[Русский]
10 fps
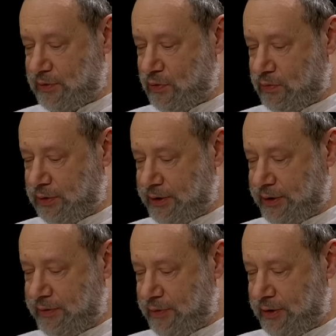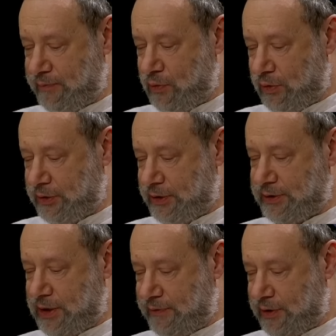из-за облака, ибо наполнила
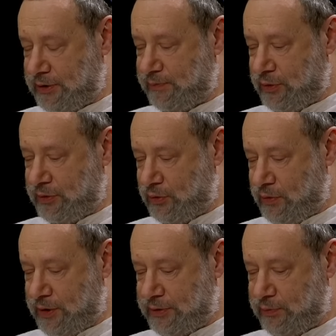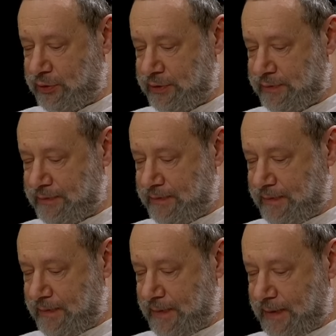слава Господня дом Господень».
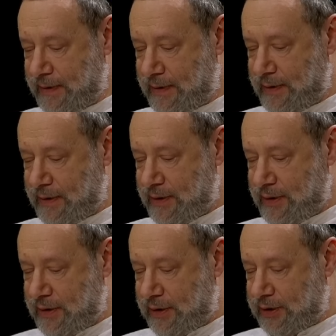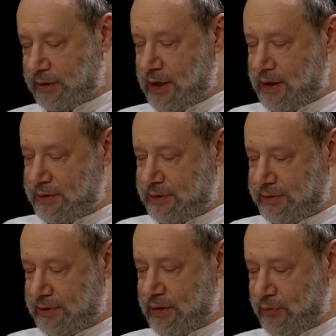И
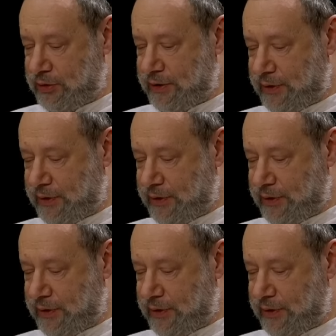тогда Соломон